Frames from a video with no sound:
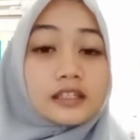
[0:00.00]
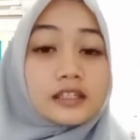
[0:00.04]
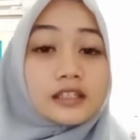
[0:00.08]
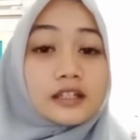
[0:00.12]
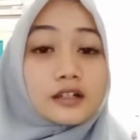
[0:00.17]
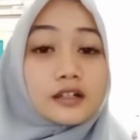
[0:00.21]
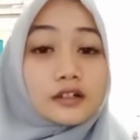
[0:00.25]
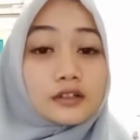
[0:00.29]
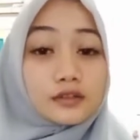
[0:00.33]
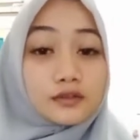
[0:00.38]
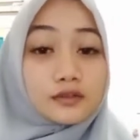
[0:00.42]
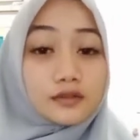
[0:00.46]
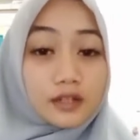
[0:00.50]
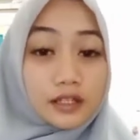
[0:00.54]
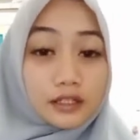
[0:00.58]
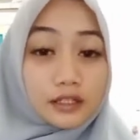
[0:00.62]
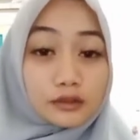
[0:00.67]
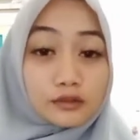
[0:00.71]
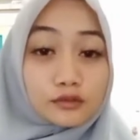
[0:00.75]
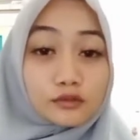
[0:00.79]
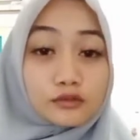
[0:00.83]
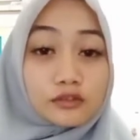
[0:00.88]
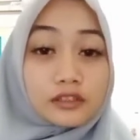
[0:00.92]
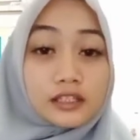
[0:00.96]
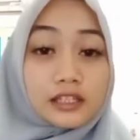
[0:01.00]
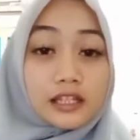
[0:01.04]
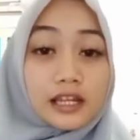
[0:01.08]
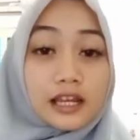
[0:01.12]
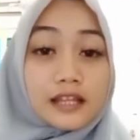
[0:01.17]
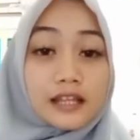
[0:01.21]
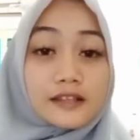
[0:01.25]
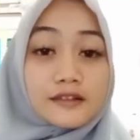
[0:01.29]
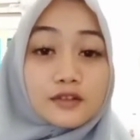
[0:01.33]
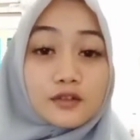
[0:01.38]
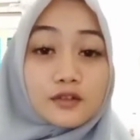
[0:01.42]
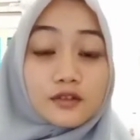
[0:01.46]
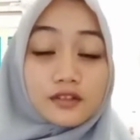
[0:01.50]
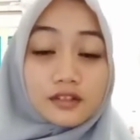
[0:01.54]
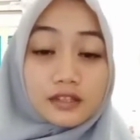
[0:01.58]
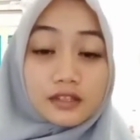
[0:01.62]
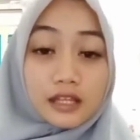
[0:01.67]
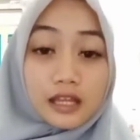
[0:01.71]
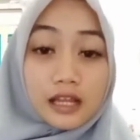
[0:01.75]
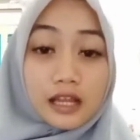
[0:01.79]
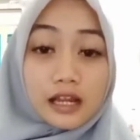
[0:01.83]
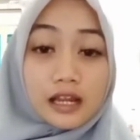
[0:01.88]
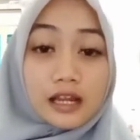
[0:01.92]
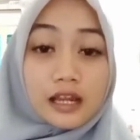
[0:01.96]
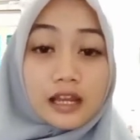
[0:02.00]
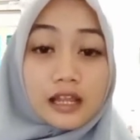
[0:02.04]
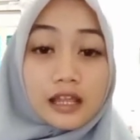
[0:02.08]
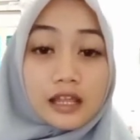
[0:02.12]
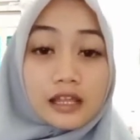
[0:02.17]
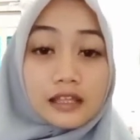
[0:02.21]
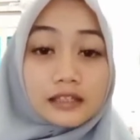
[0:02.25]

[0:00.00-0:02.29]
yang kedua itu nilai sosial,